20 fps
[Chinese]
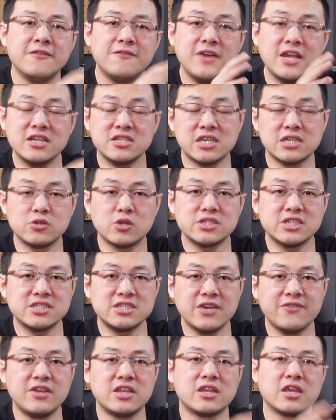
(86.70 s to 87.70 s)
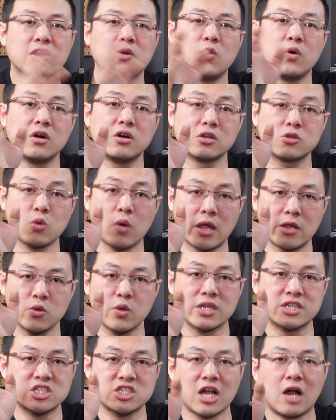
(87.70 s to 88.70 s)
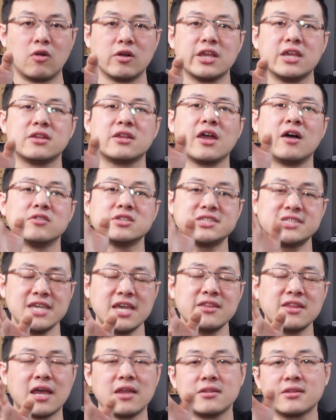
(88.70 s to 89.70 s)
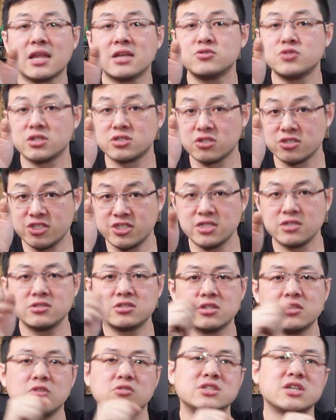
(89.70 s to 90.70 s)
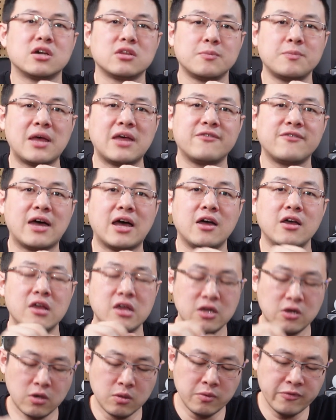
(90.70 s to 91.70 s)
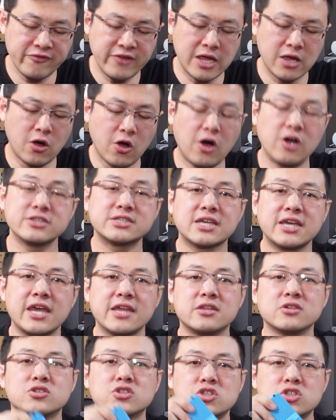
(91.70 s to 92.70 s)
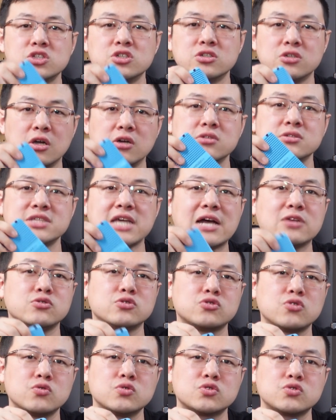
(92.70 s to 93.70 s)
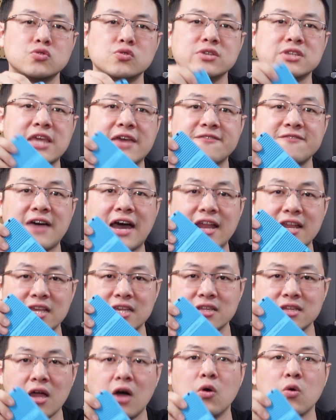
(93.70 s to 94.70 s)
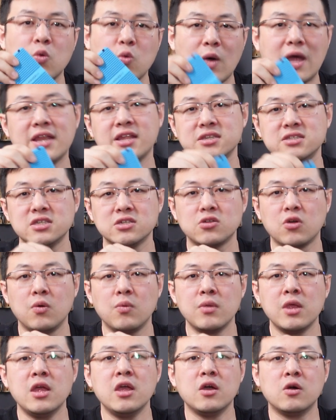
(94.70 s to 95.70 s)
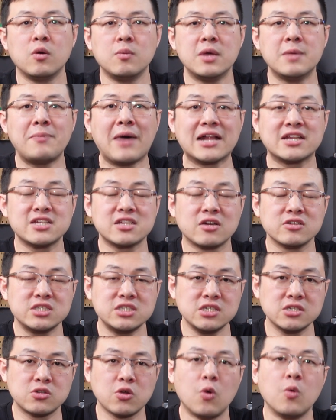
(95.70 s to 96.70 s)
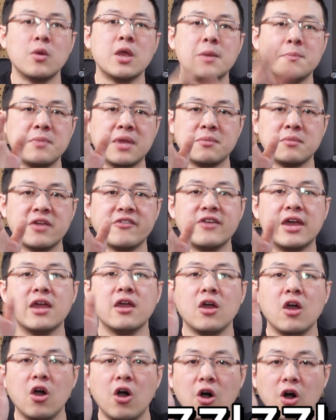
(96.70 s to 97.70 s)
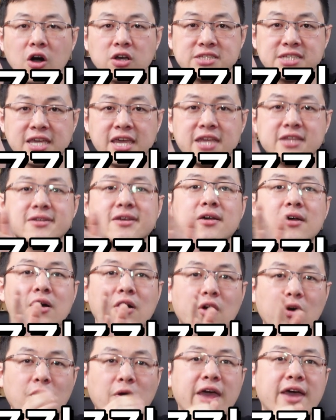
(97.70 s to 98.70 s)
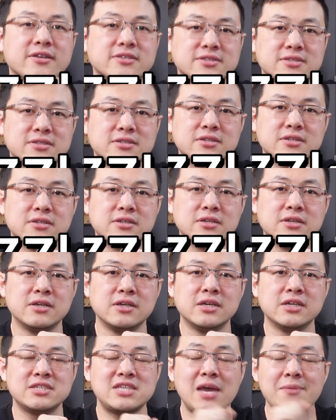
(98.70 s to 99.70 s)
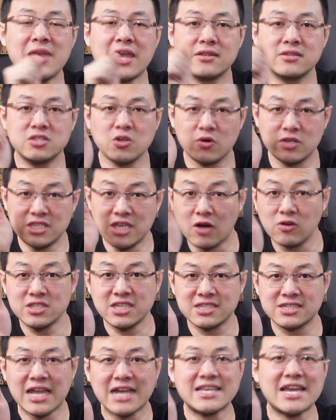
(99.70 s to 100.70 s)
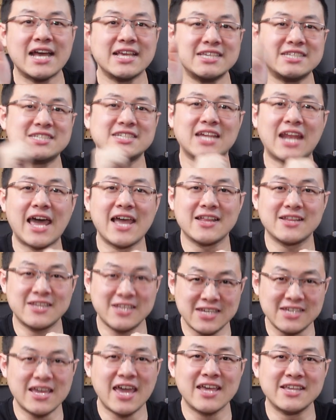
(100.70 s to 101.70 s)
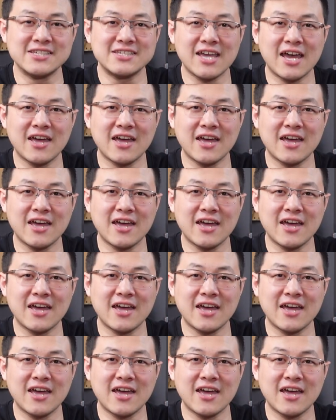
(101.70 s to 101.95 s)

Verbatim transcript: 为了解决这些问题，我和团队找了一条艰难但却是行之有效的办法。我们为 h o s k i t 智能家居中枢研发了一套管理系统，我们把这套系统命名为 h o s k i t OS。下面就邀请大家一起来体验一